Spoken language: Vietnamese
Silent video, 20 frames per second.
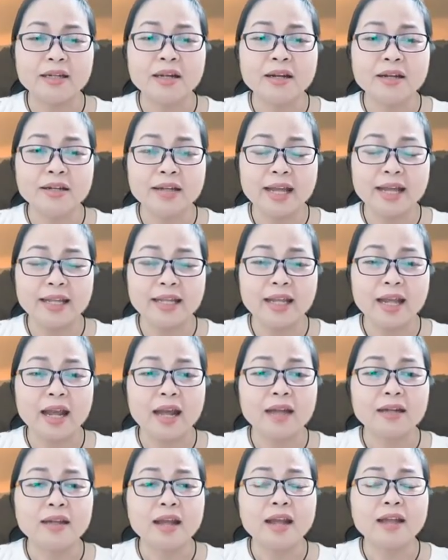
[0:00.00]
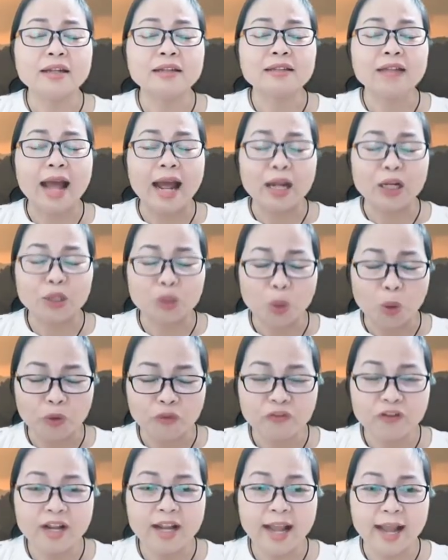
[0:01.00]
đến đây để tạ tội
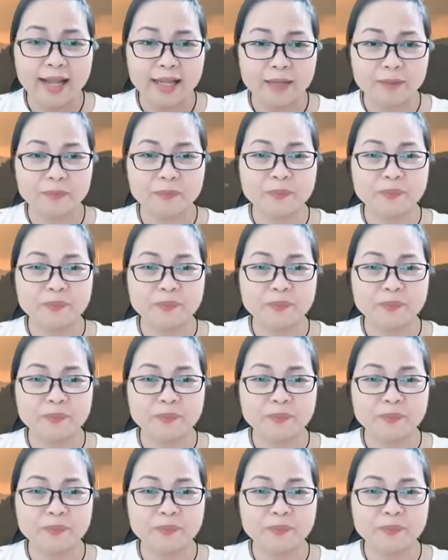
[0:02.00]
với ngài."